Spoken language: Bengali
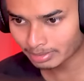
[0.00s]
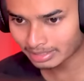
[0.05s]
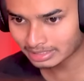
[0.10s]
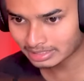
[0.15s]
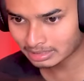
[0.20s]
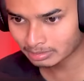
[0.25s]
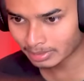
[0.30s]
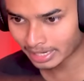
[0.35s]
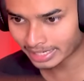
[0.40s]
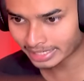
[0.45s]

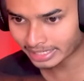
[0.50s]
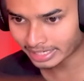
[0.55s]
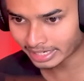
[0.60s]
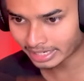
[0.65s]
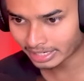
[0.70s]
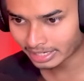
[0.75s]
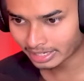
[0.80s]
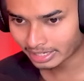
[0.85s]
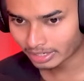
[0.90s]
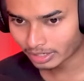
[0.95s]
পাচ্ছি বাইরে
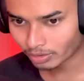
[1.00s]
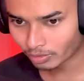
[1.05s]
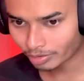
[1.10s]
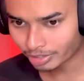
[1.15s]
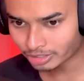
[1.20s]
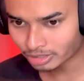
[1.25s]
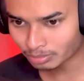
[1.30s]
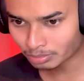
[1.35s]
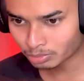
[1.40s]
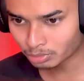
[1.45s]

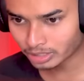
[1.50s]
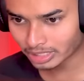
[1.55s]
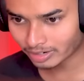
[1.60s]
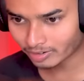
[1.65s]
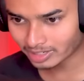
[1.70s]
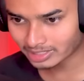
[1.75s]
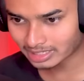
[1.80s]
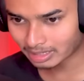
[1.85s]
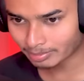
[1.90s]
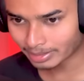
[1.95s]
হয়তো ভূতের
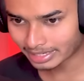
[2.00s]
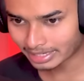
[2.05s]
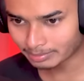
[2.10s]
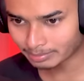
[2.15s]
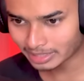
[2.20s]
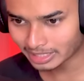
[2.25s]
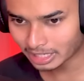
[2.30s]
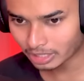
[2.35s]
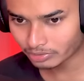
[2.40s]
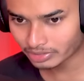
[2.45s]
আওয়াজ না ভাই
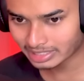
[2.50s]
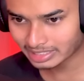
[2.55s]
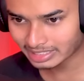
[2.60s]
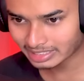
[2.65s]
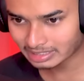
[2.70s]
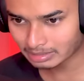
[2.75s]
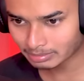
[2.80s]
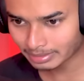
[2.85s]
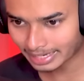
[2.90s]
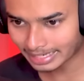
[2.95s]
এমনি কেউ
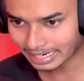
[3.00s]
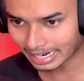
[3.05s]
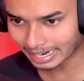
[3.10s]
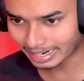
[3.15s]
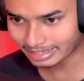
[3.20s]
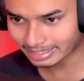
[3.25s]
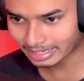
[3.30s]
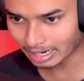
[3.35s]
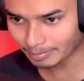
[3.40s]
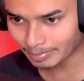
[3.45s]
এসেছে বাইরে আর
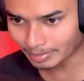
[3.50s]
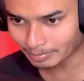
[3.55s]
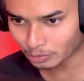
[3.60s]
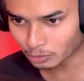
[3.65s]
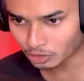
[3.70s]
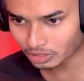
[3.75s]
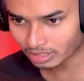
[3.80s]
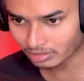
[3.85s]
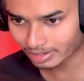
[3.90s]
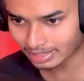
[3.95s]
একটা আমার
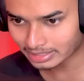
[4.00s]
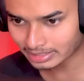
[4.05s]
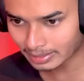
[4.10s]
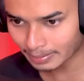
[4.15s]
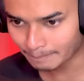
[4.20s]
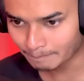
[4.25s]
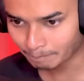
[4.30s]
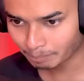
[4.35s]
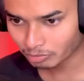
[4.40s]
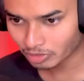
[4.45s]
মতো কেউ আছে
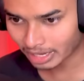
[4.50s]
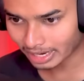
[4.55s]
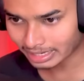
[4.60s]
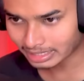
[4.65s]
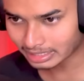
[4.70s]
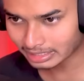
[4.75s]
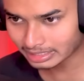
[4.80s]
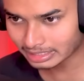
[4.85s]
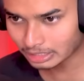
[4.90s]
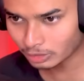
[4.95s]
আর
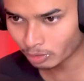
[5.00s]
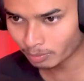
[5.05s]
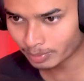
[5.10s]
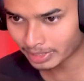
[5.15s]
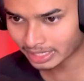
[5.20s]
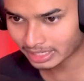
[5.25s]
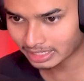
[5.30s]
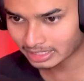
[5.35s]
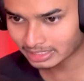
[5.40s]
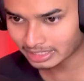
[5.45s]
একটা কিও
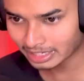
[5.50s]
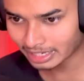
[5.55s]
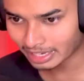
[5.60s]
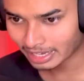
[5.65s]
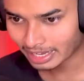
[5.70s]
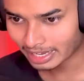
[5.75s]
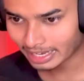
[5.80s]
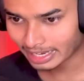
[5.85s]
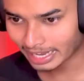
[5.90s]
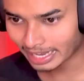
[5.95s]
পেয়ে গেছি
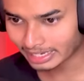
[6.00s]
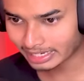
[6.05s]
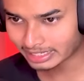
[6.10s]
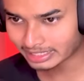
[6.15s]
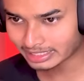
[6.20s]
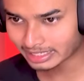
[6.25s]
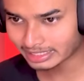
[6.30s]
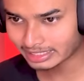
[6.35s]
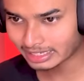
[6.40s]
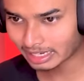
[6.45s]
এই
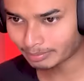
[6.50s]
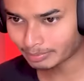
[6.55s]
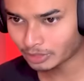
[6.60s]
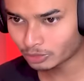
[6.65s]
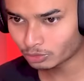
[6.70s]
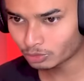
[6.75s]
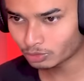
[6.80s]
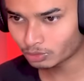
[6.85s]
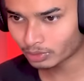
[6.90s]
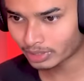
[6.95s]
কিটা দিয়ে আমি
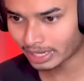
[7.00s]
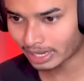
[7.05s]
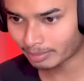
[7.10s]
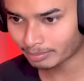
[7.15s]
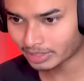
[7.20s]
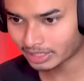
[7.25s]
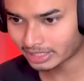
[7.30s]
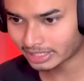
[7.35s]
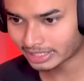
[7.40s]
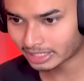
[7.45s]
ইউজ করে
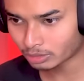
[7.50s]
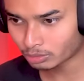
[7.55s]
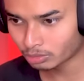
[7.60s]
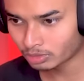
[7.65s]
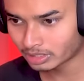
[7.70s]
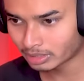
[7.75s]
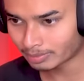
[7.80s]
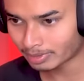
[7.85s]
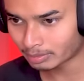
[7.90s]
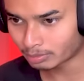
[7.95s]
আমি ইয়েটা
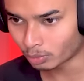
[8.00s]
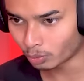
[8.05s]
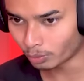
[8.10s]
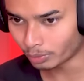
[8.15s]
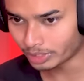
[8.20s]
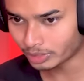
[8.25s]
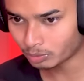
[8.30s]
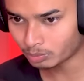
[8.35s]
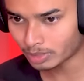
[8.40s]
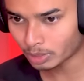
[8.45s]
খুলতে পারবো
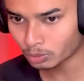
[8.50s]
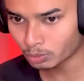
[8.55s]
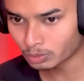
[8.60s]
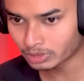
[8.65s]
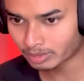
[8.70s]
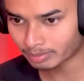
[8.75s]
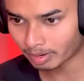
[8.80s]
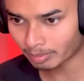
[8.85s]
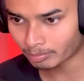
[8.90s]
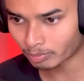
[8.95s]
ওই রুমটা
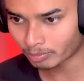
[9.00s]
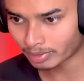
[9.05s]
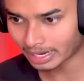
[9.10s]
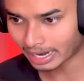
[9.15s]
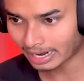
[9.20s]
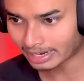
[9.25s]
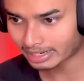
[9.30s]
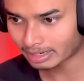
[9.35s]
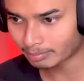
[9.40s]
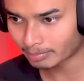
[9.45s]
খুলতে পারবো মানে
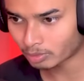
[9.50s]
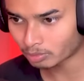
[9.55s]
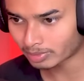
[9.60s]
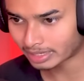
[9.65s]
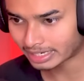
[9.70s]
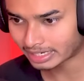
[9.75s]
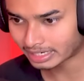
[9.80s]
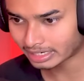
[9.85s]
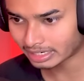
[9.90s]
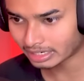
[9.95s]
আট নম্বর রুম
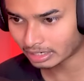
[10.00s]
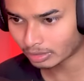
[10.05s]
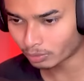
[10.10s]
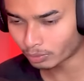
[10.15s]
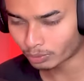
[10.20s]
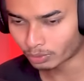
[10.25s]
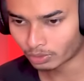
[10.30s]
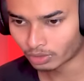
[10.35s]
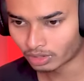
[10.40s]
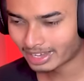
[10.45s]
এটাকে
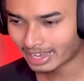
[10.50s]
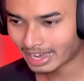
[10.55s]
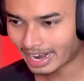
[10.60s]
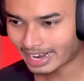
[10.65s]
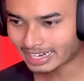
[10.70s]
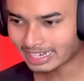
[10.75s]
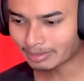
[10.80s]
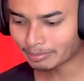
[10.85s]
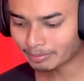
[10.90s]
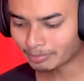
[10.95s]
ও
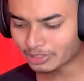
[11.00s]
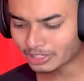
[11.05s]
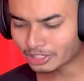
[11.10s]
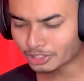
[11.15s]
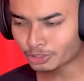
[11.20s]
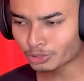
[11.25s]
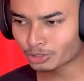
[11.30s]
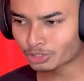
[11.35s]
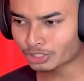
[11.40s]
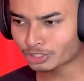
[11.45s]
আর এই আমার মধ্যে
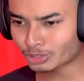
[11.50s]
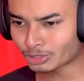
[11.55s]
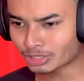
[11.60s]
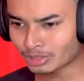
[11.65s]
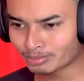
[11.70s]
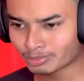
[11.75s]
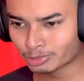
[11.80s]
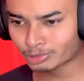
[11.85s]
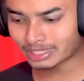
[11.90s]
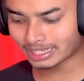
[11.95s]
কি সত্যি সত্যি
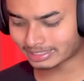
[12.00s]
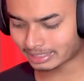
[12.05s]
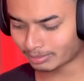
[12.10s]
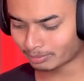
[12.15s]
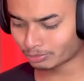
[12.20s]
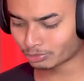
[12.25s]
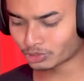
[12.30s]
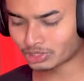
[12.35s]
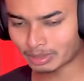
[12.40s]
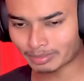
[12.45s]
ভূত আছে
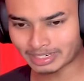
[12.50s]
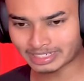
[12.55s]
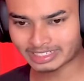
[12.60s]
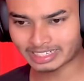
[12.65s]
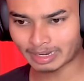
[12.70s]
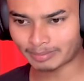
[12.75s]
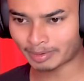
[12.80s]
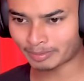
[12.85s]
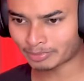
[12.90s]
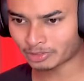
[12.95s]
আমি বুঝতে পারছি
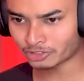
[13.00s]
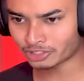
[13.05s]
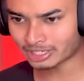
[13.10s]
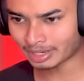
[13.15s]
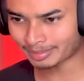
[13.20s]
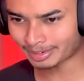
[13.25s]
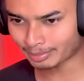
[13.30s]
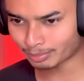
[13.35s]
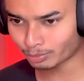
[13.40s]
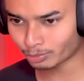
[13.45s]
না আমার মনে হচ্ছে
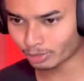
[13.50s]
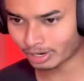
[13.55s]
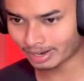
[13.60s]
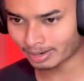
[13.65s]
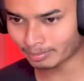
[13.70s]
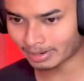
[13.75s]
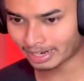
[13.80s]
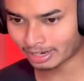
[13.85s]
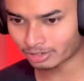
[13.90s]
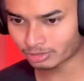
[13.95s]
আমাকে বোকার
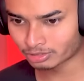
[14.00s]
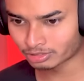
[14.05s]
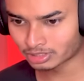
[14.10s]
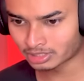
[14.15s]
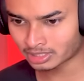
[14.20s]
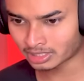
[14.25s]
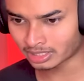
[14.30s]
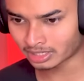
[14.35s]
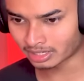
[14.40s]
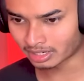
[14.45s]
বানানো
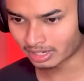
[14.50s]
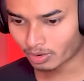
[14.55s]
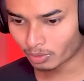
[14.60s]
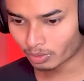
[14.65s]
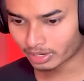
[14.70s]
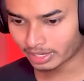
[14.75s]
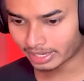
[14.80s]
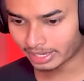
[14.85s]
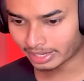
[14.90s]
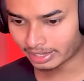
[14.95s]
হচ্ছে
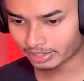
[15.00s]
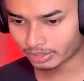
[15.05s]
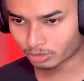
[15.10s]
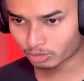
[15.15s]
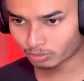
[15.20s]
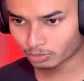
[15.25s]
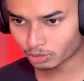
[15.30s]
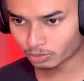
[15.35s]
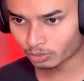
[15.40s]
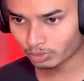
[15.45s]
ওকে
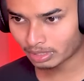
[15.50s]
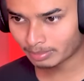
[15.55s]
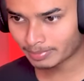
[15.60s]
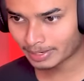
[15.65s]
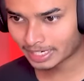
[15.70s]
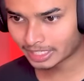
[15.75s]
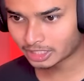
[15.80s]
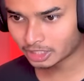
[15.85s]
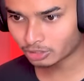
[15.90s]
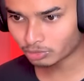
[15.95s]
রুম তো খুলে
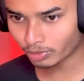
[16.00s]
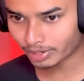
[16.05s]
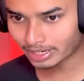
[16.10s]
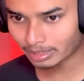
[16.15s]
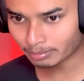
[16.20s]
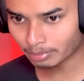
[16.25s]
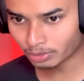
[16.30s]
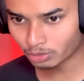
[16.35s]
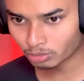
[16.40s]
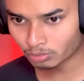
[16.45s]
ফেলেছি নয়
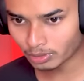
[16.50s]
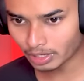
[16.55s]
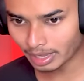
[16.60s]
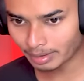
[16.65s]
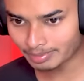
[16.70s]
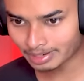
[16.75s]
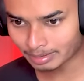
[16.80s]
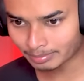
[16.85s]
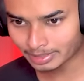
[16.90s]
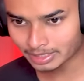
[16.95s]
নম্বর রুমে
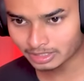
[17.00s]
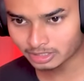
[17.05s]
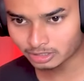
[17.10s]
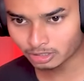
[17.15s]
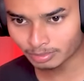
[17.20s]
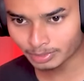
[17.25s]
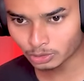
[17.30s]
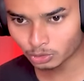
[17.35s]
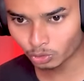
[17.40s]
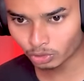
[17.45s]
এবার আমাদের
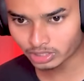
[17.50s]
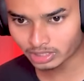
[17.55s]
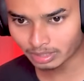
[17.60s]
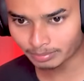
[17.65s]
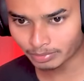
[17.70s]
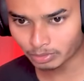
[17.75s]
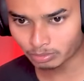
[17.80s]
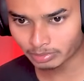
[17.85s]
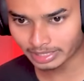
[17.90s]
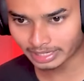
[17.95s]
যেতে হবে দশ
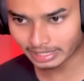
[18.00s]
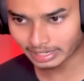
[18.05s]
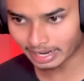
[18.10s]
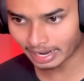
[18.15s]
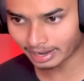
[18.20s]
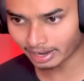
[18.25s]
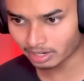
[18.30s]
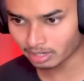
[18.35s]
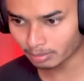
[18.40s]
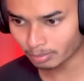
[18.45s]
নম্বর রুমে আর এখানে
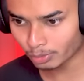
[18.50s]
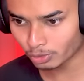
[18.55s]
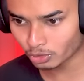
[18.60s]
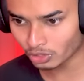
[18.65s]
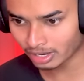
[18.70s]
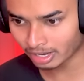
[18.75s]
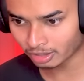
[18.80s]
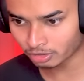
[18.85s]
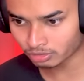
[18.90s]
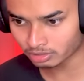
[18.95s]
আর একটা ফটো
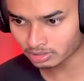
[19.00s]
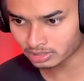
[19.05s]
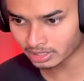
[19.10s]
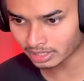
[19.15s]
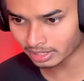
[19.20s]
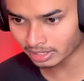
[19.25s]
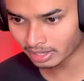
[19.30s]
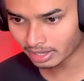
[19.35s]
লাগানো আছে